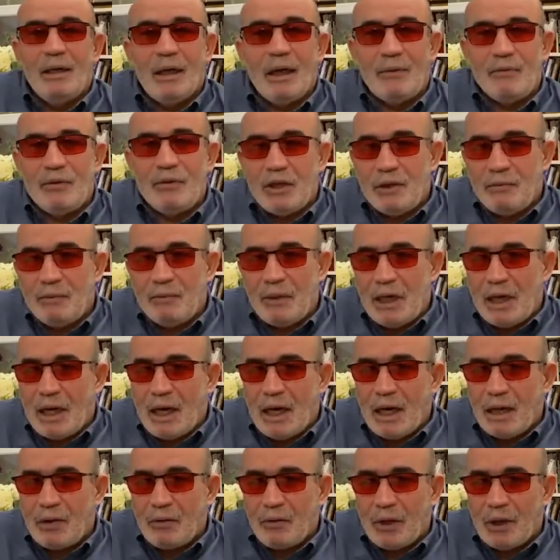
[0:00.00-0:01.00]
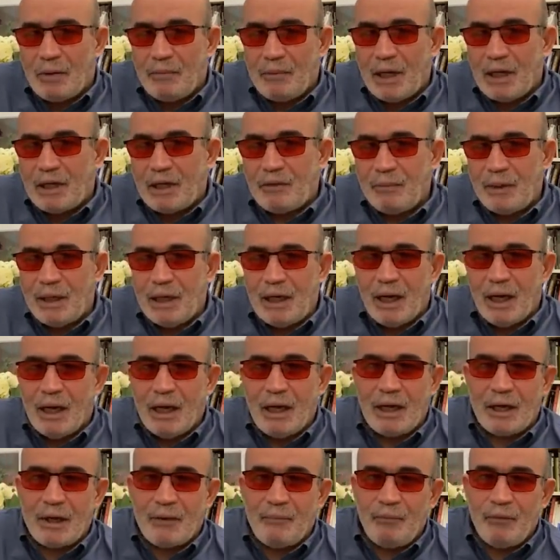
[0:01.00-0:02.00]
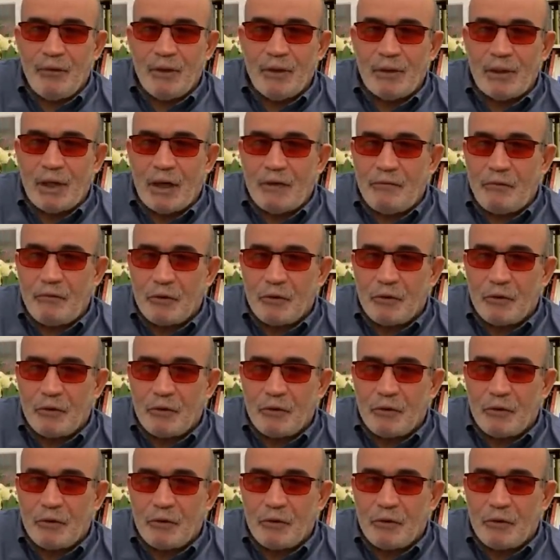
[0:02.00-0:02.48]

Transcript: 50 مليار ولا 100 مليار تاع